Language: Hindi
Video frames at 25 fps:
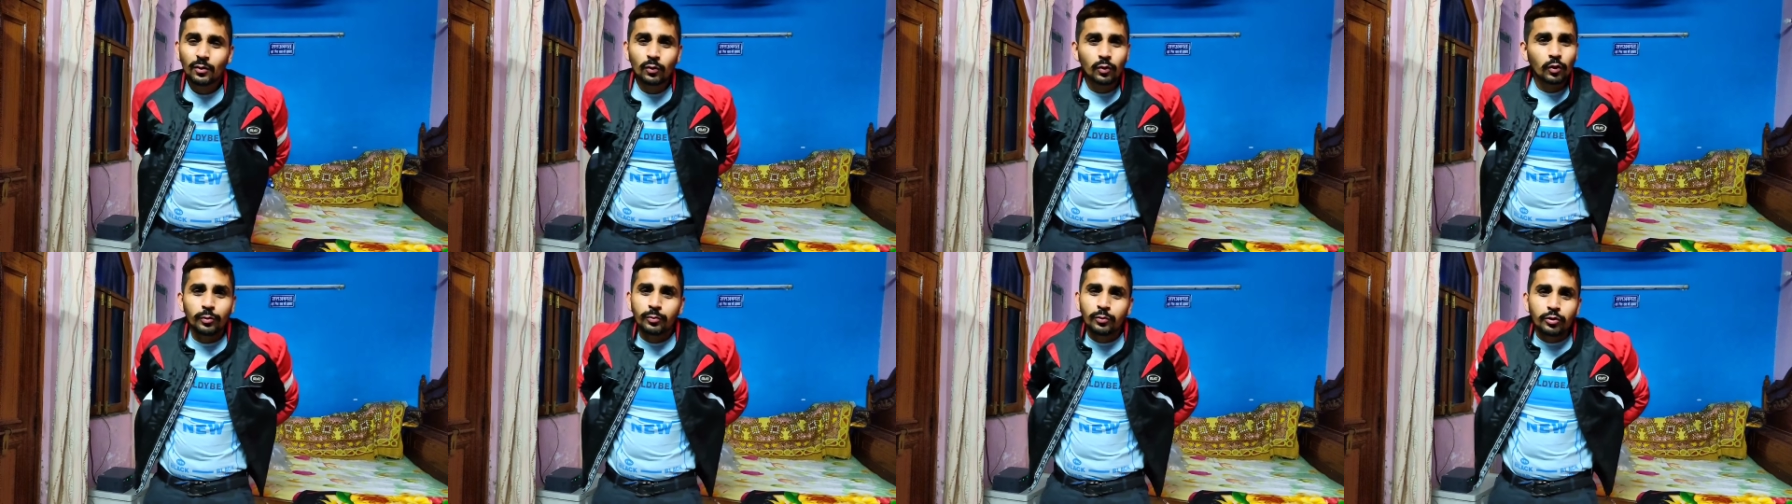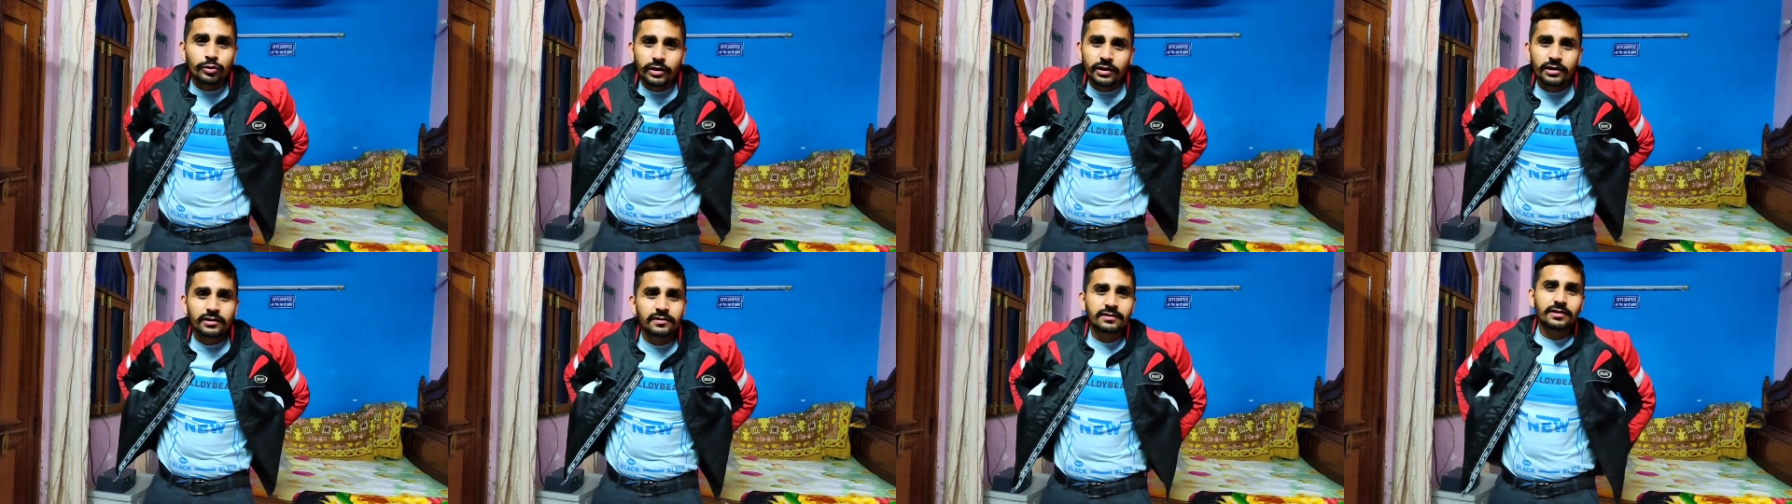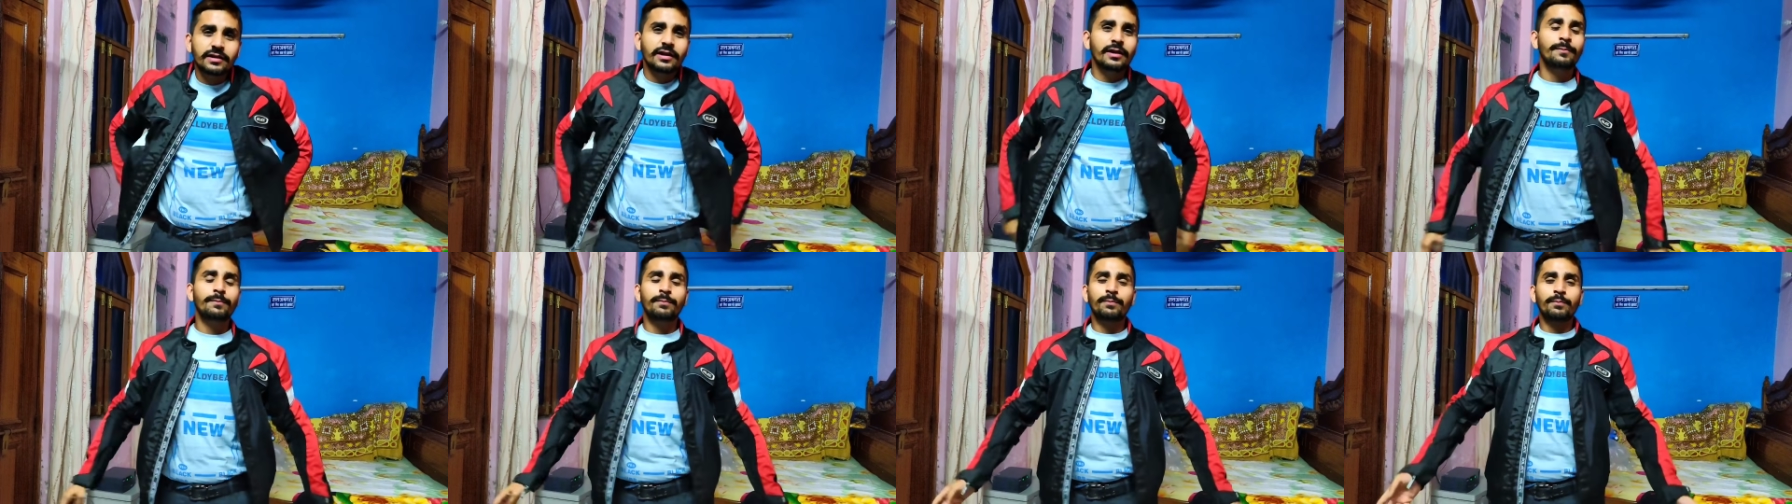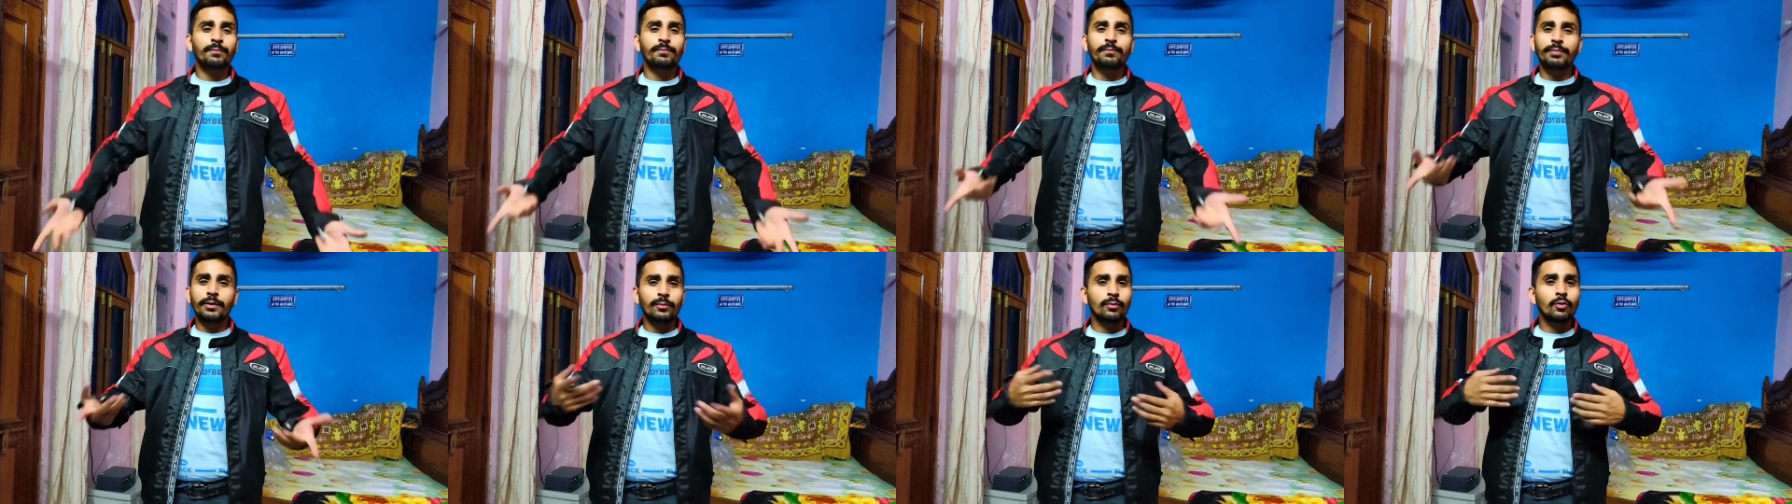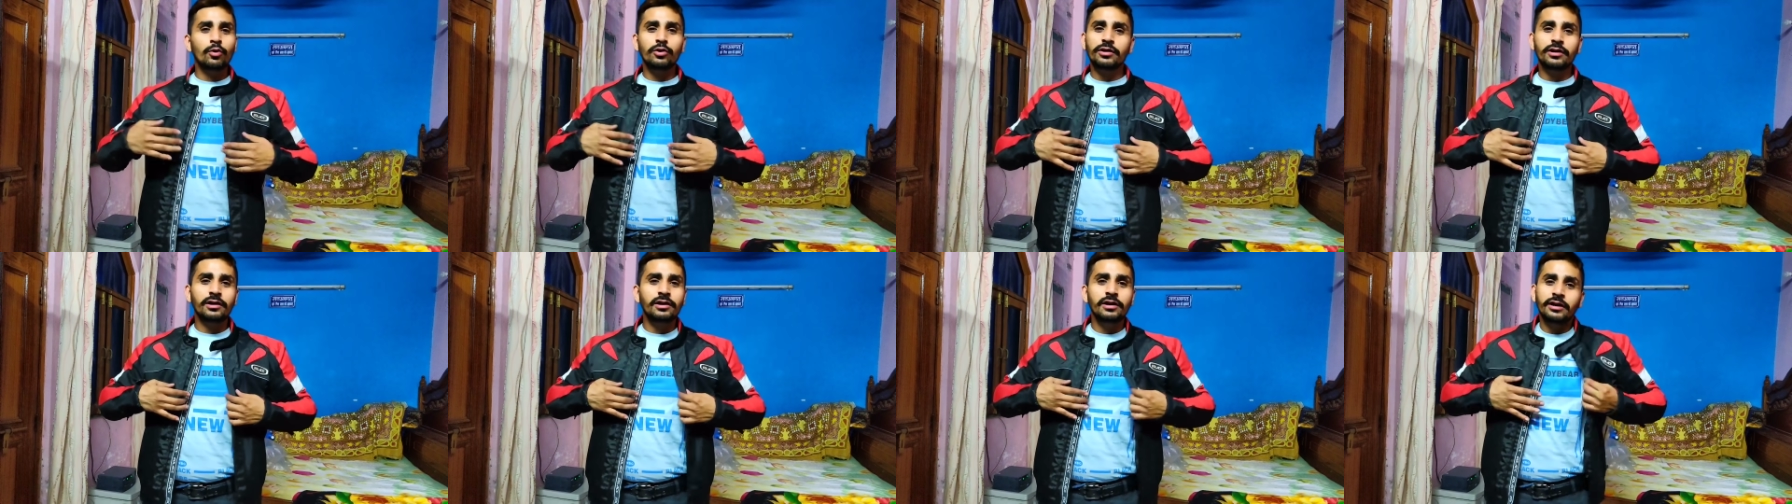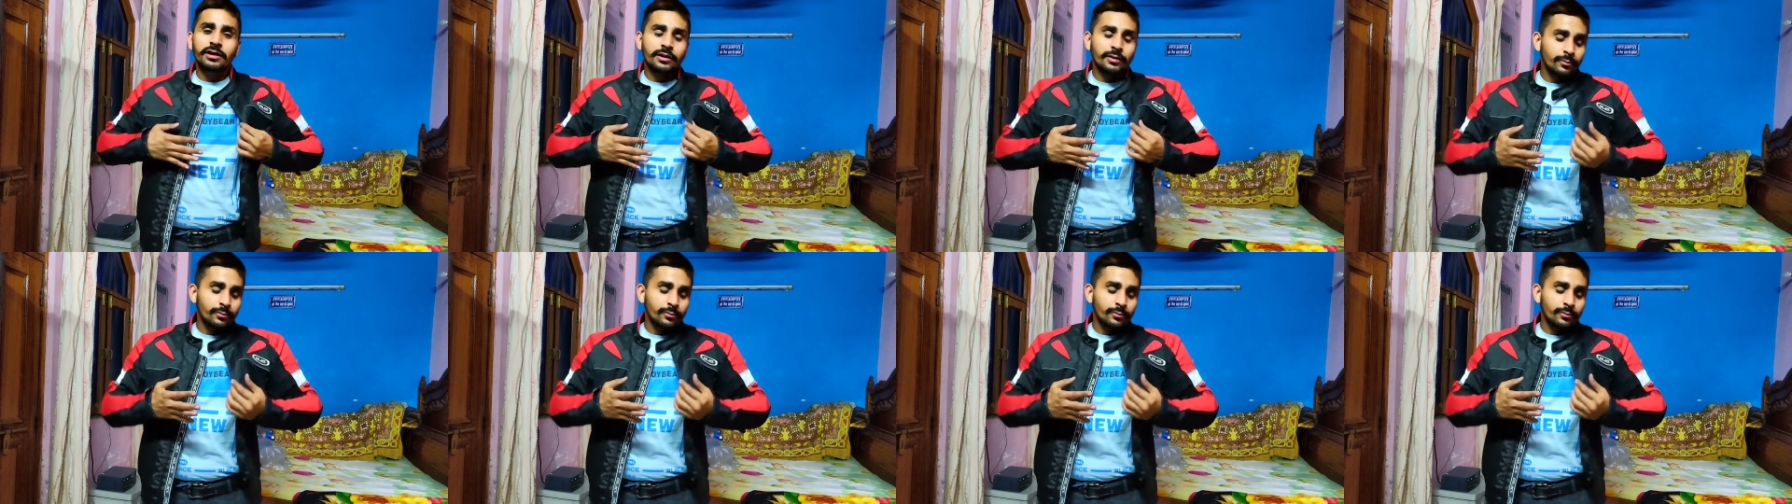कोई मुझे इससे प्रमोट करने